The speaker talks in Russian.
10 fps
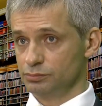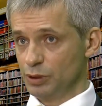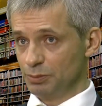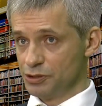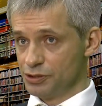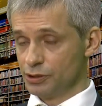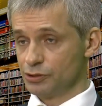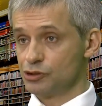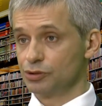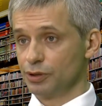
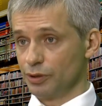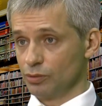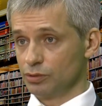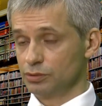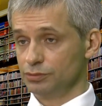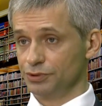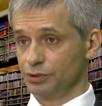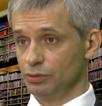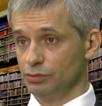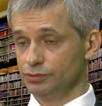приблизительно четырех
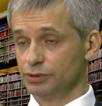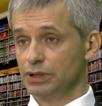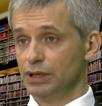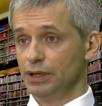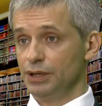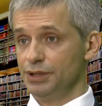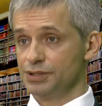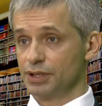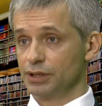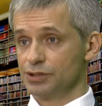веков и
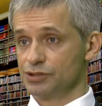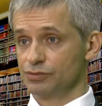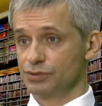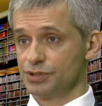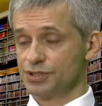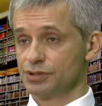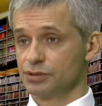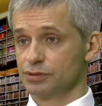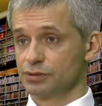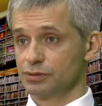
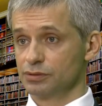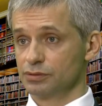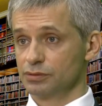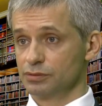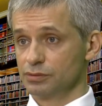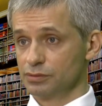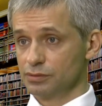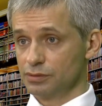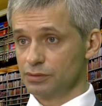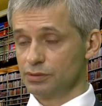заканчивается,
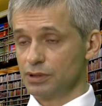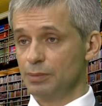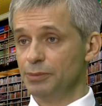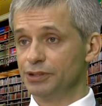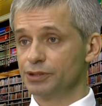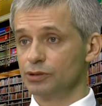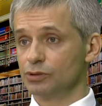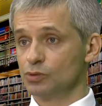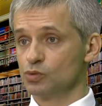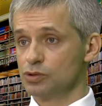опять-таки,
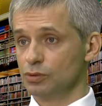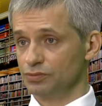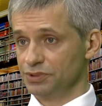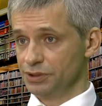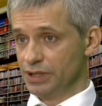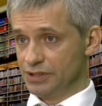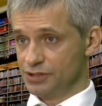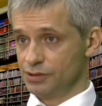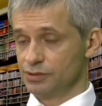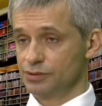на условной дате